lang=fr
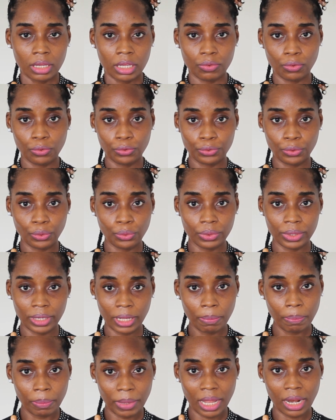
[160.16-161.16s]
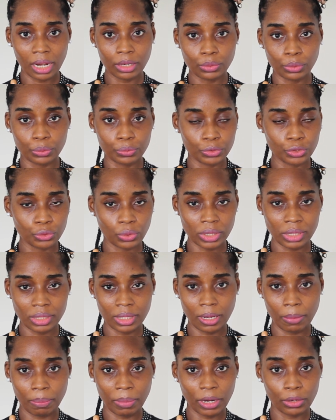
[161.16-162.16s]
il vous faut des perles, donc vous
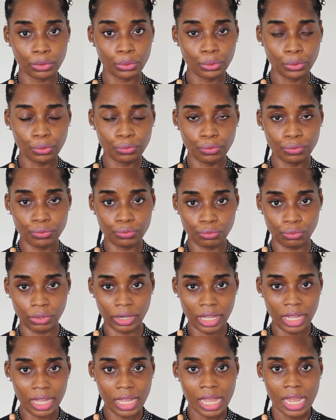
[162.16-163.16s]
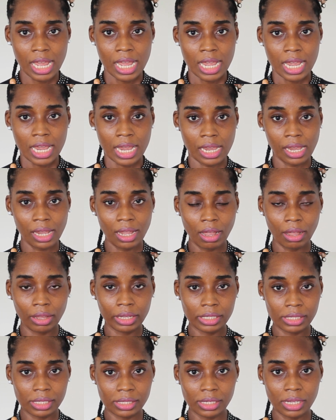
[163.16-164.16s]
choisissez les perles que vous voulez. Et
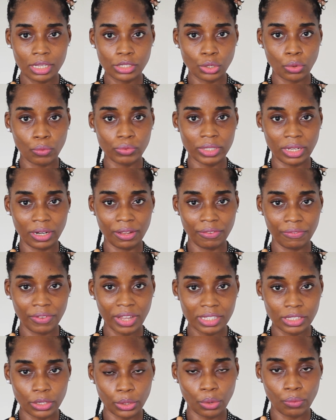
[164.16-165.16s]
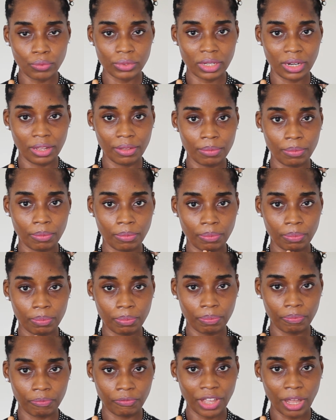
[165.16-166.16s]
ici, ce que vous allez faire, c'est que vous allez
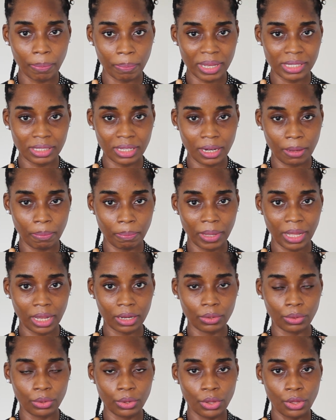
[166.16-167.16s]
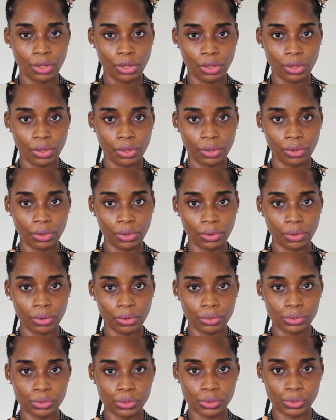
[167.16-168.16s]
faire passer les perles
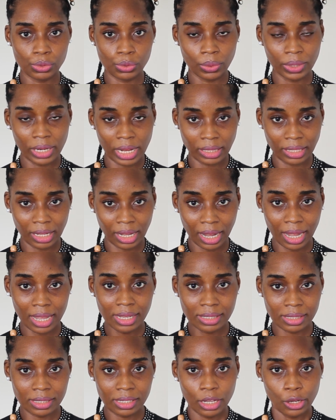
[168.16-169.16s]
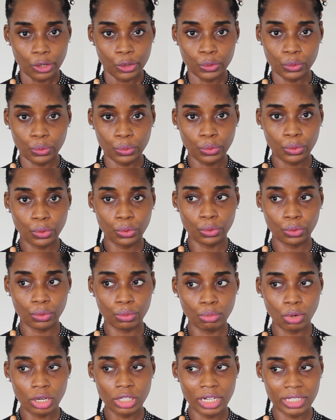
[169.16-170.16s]
euh, sur la tresse. Donc euh,
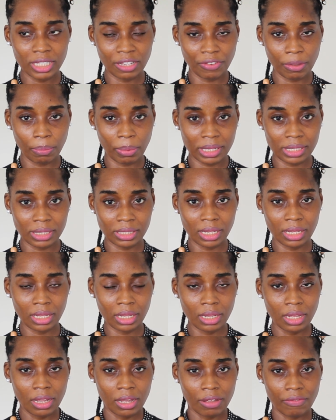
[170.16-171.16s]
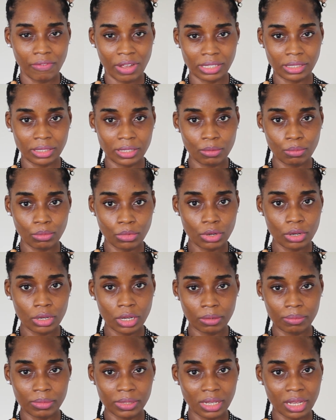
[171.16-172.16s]
moi, je les ai fait passer facilement
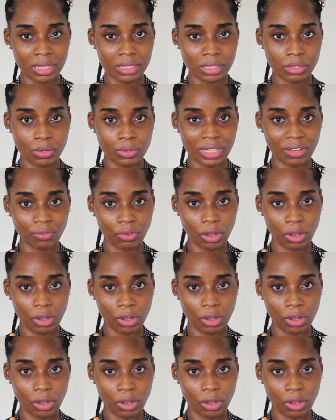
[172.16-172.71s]
comme ça, sans